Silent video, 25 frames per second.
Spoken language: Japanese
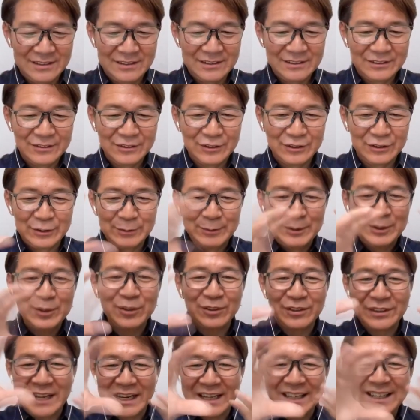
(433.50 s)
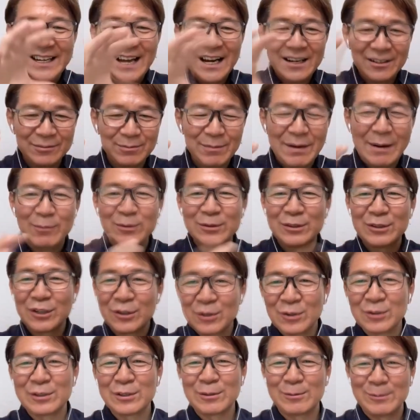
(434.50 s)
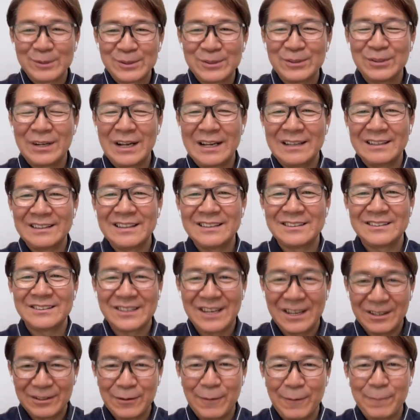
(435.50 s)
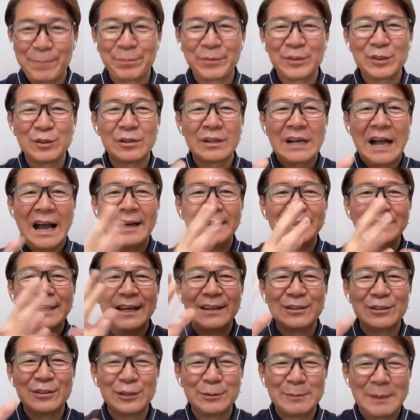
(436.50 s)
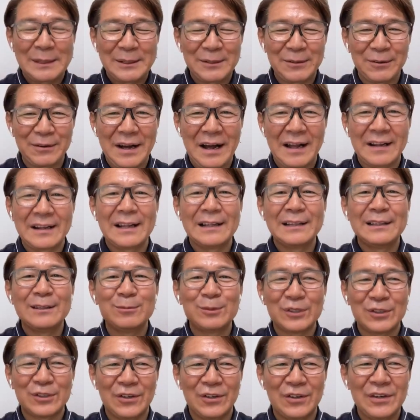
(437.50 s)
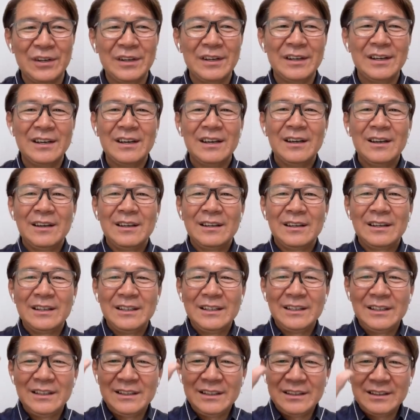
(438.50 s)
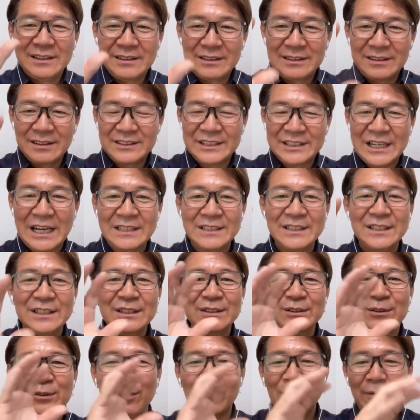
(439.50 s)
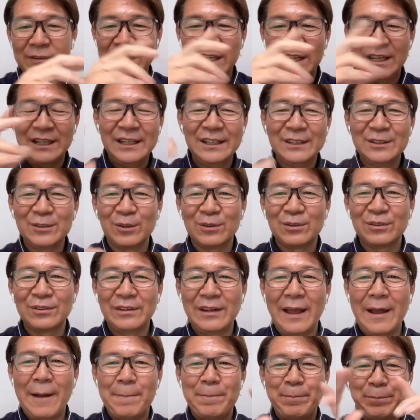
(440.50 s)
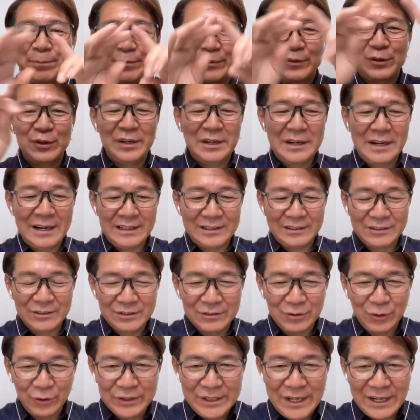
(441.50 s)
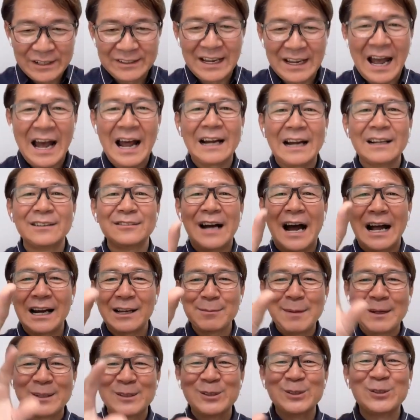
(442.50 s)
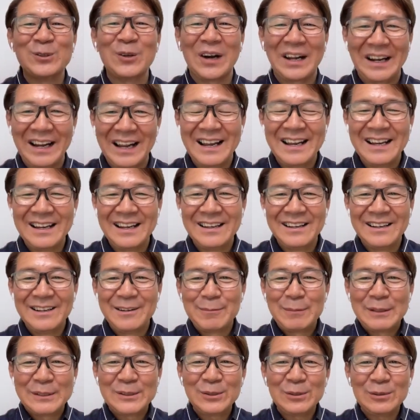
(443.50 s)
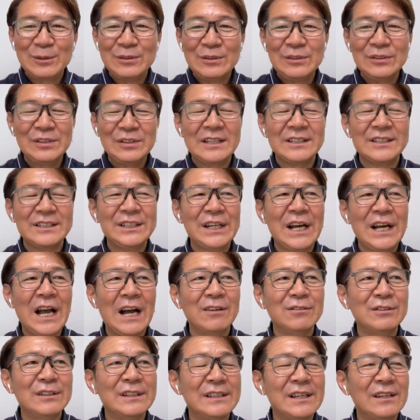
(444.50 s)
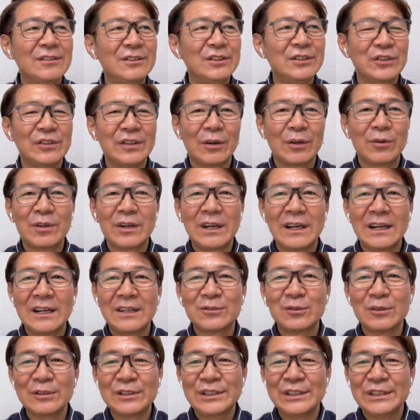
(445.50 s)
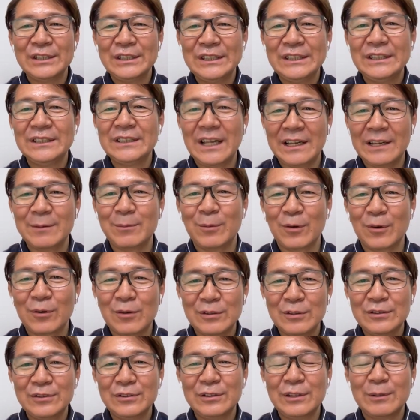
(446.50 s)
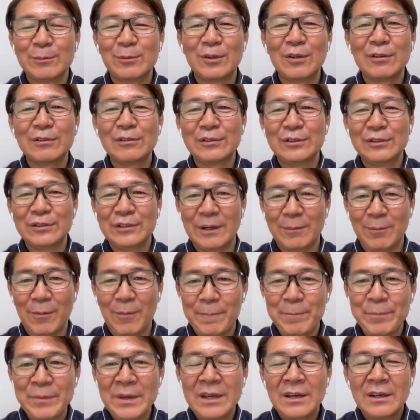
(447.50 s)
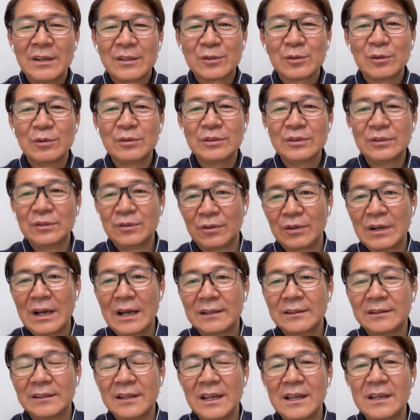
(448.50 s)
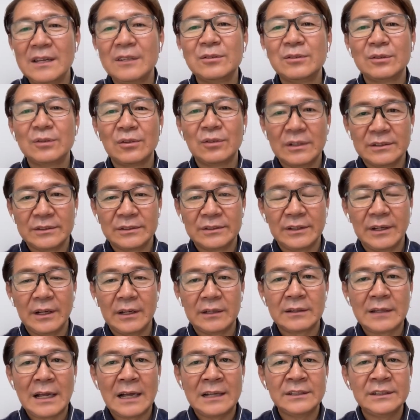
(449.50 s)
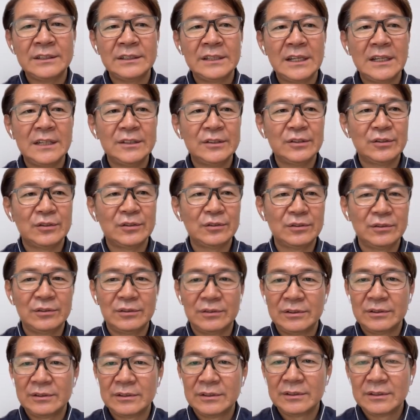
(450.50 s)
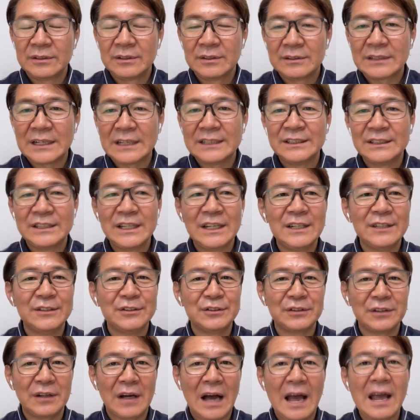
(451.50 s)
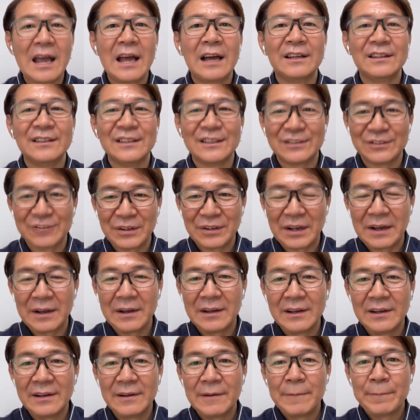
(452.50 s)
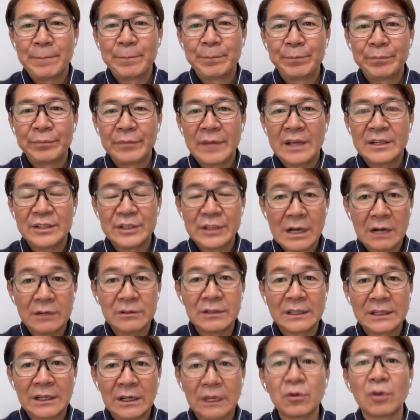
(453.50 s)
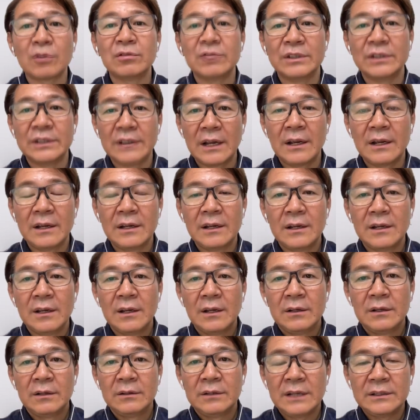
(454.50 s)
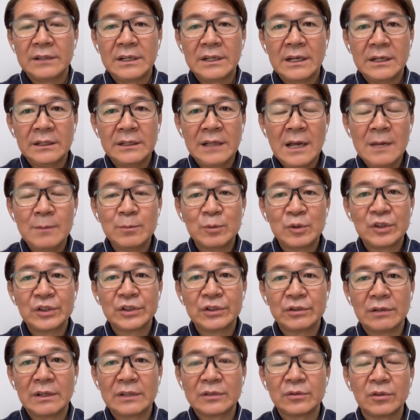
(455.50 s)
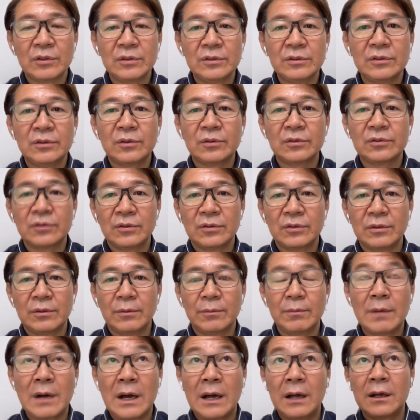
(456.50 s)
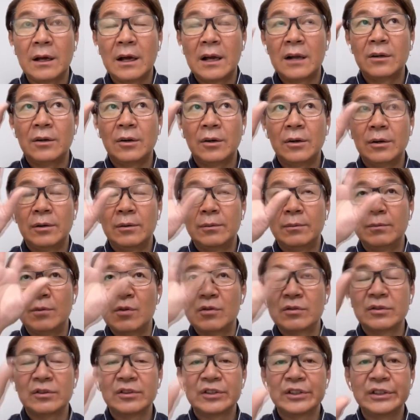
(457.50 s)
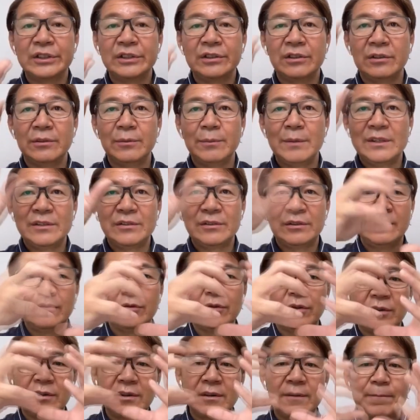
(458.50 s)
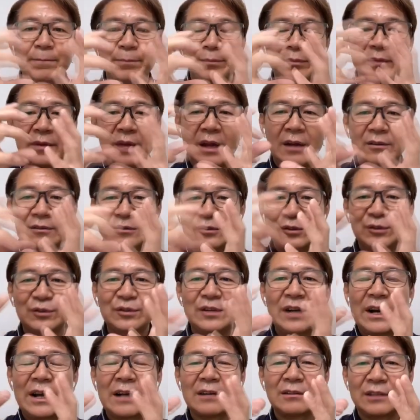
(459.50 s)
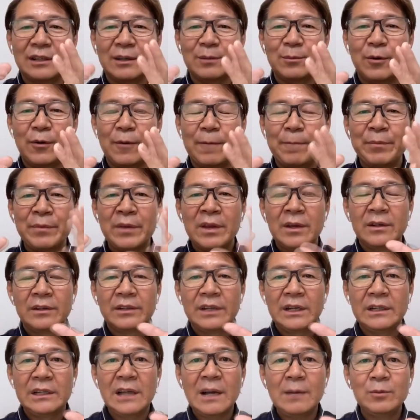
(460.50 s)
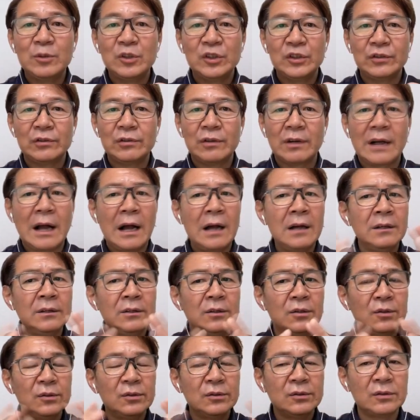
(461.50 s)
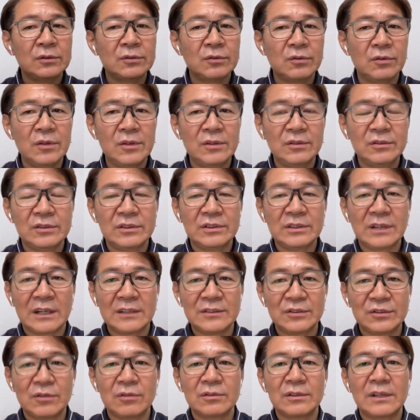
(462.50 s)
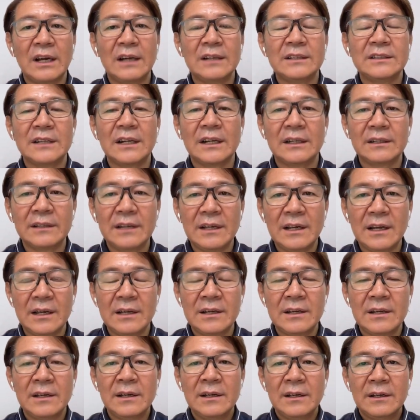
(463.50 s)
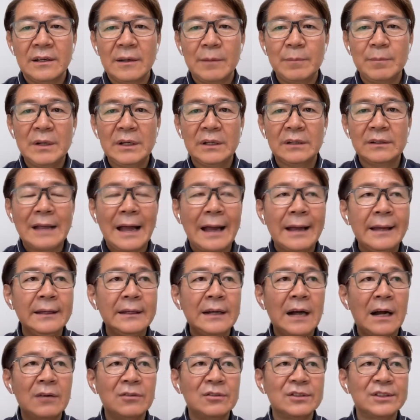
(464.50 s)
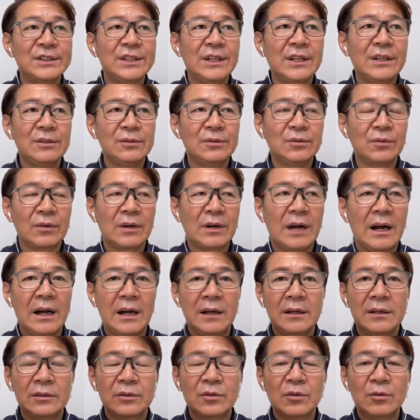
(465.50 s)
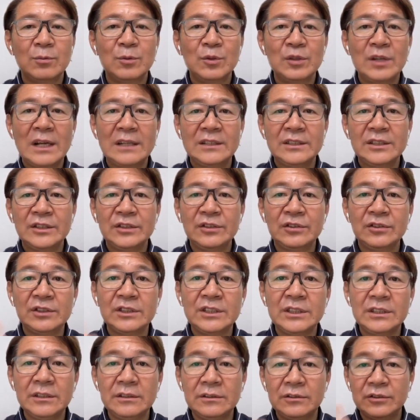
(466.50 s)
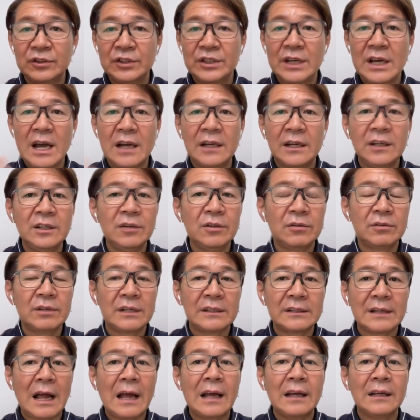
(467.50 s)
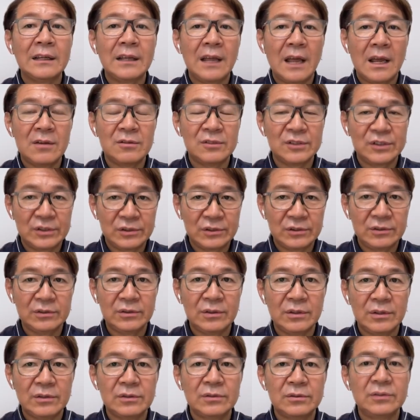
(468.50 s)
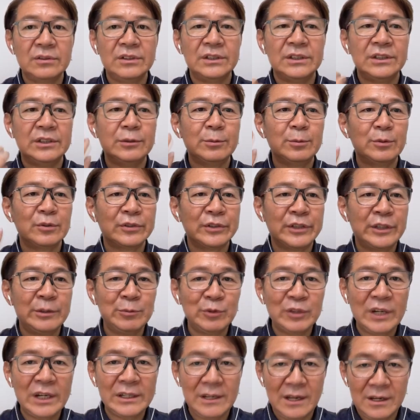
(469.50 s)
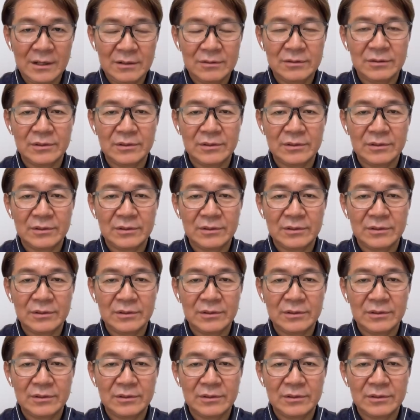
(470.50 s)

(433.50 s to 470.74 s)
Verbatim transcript: 積み込んで入れるまあ僕のノートもそうなんですけど買いたい車とか何でもそう写真を切り取ってそれからトイレに貼り貼りまくるとかねまあ、そういうね視覚型の人ねこれね年いってでも50でも60でもそういうのをやっていくとですね達成する達成率早いんですよねね視覚型は特にねで低タイプの人はそういうことを、まあ、あの目標シートに別にこうあの作らなくても低タイプの人は環境を整えることがすごく大事なんでやっぱり体感をしていくとか友達付き合いにいろんな体験をするっていうふうに自分を仕向けていく。